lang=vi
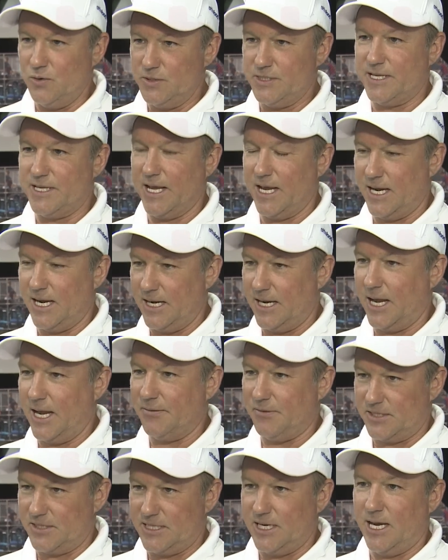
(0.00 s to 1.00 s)
phần đầu gối sẽ
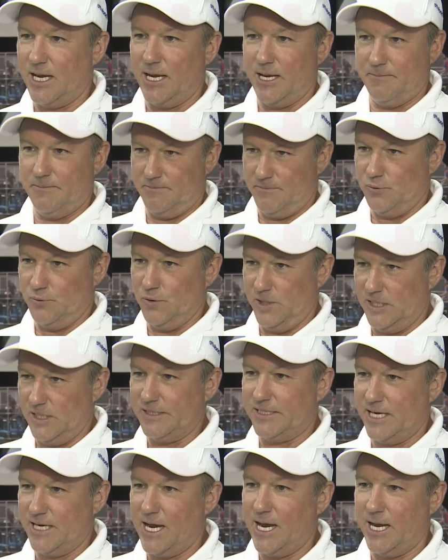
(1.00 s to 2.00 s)
biết điều đó và
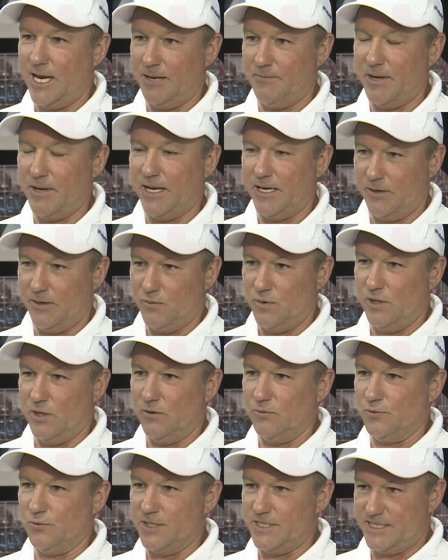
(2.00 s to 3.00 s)
ngay lập tức
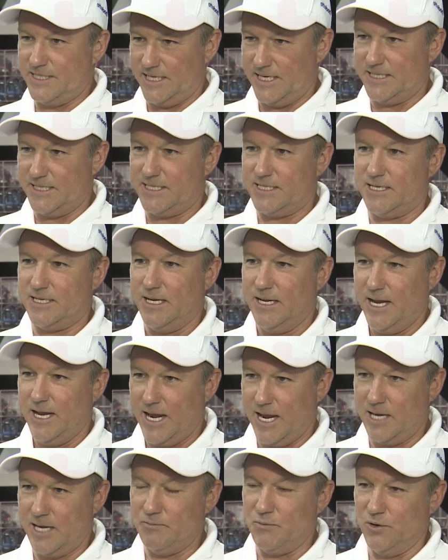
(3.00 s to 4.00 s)
nó sẽ thêm trợ lực
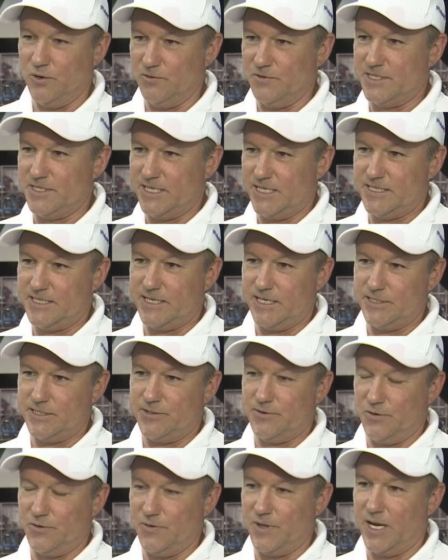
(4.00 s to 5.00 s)
thông qua bộ phận
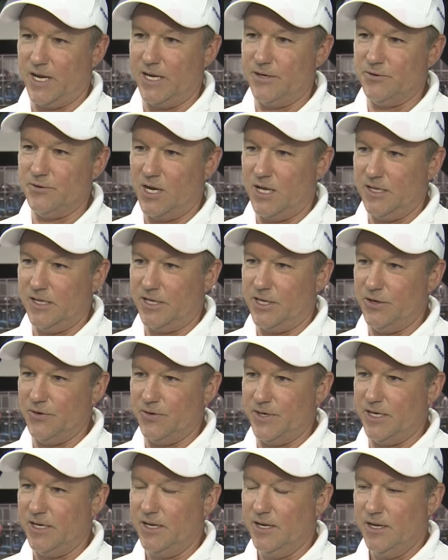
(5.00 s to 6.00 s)
thủy lực và khiến tôi
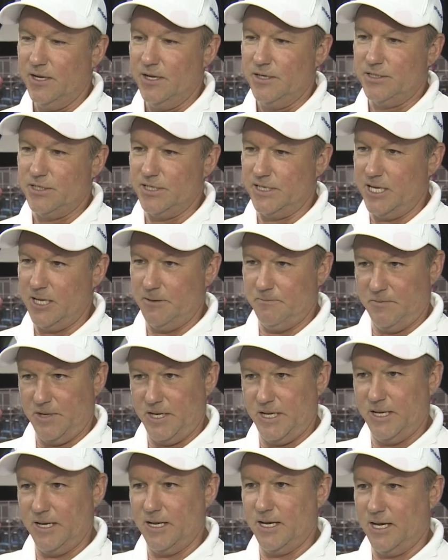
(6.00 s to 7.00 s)
không bị ngã.
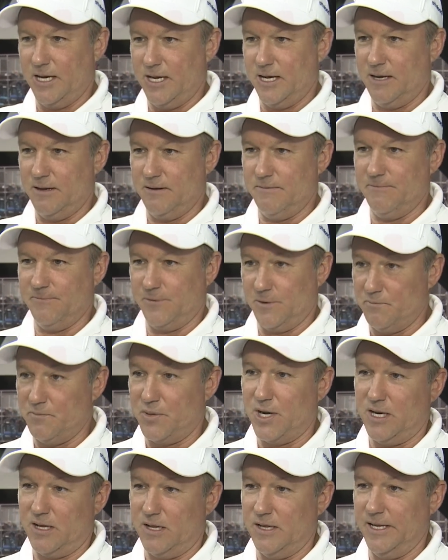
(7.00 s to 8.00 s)
Bạn biết đấy, nó cũng
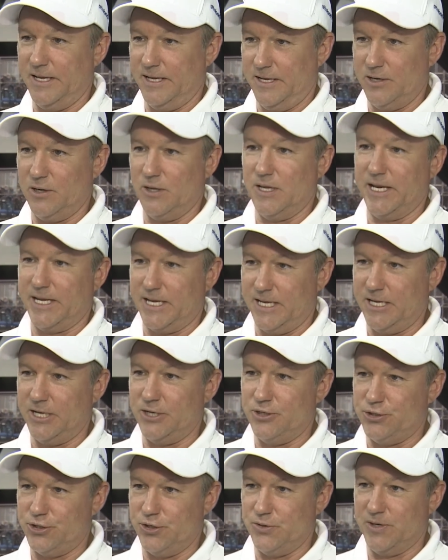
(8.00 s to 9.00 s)
có cơ chế giống như
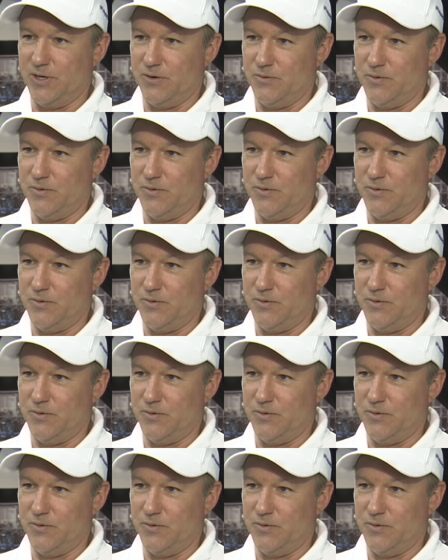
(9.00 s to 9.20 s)
bản lề.